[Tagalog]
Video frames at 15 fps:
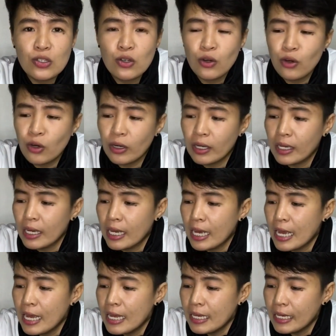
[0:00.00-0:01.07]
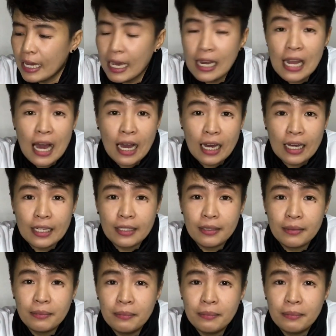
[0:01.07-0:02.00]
So, kailangan